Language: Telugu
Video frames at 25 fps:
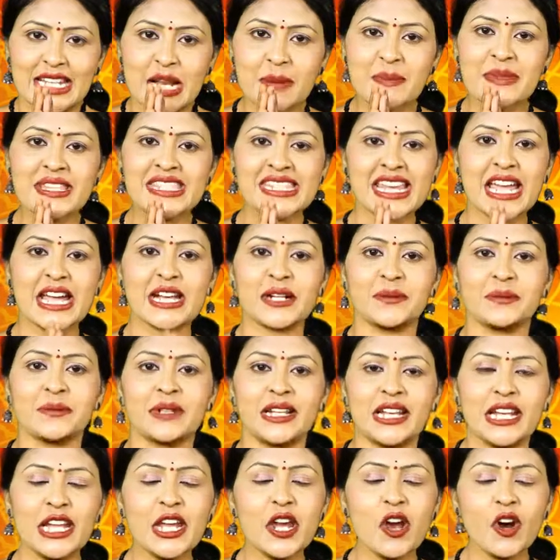నమస్కారం
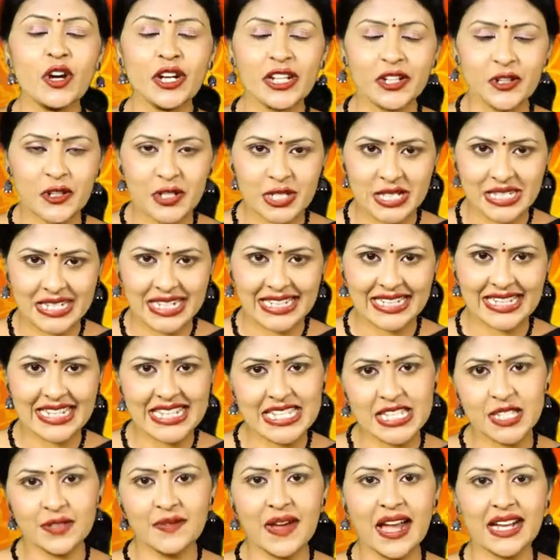లియో
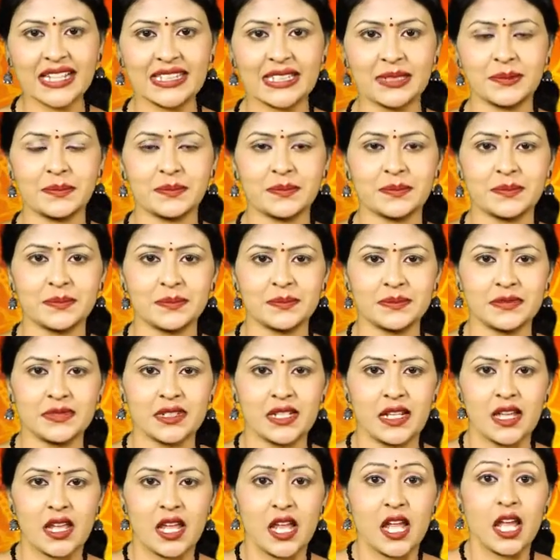డియోషనల్కి స్వాగతం
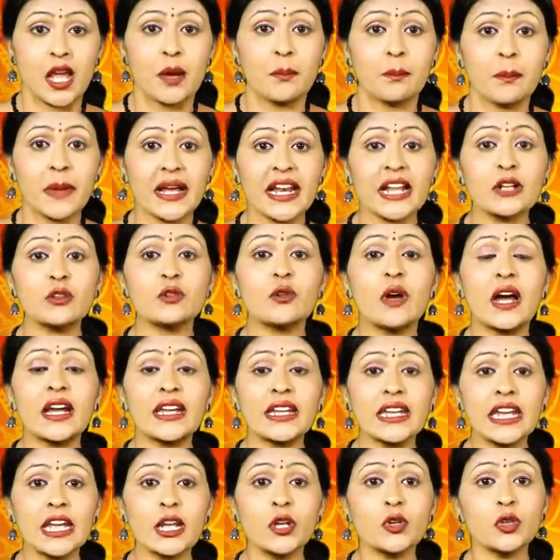మనకు
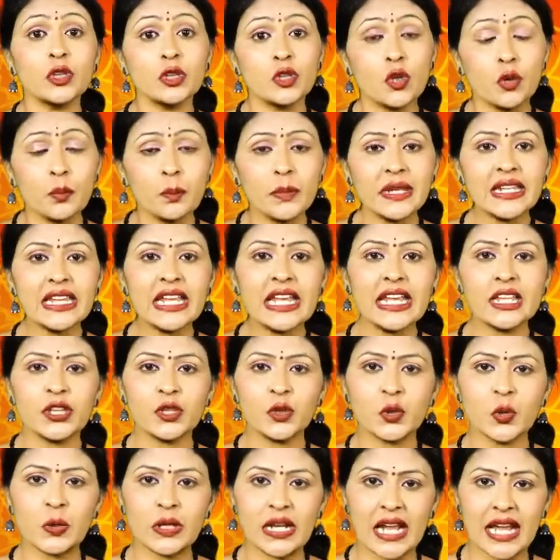అంకెలు తొమ్మిది
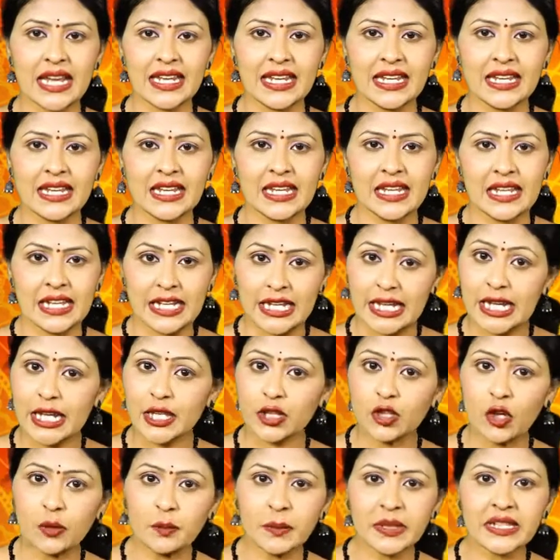ఎందుకున్నాయి
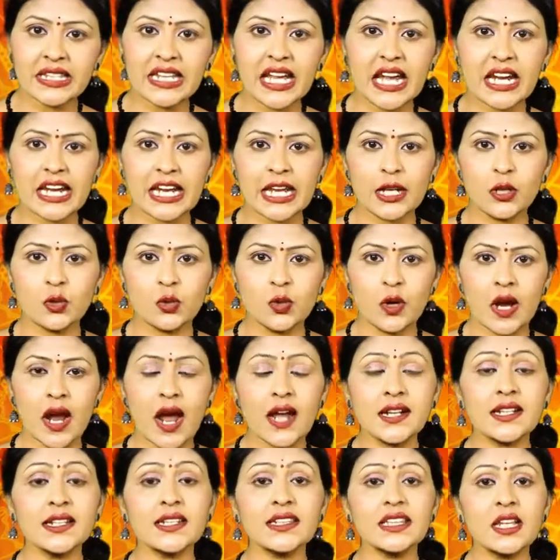ఈ తొమ్మిది అంకెలు
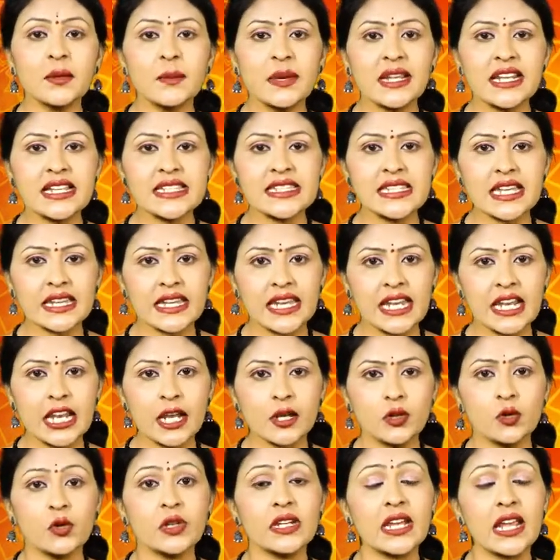అనంతమైన
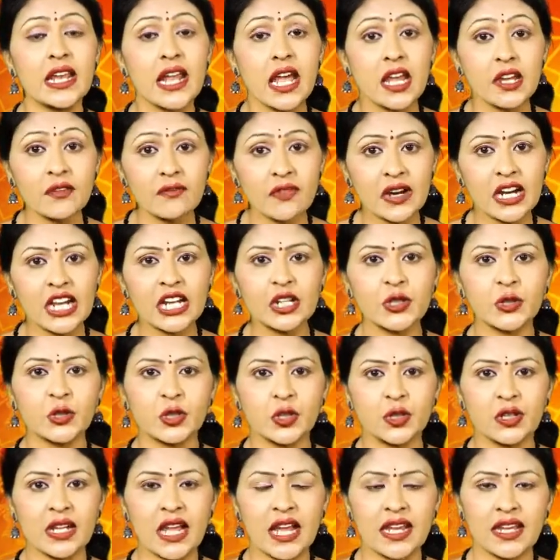సంఖ్యలను ఎలా
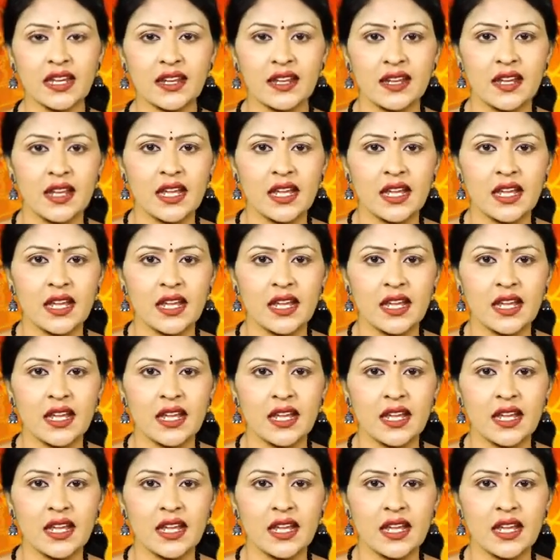ఇవ్వగలుగుతున్నాయి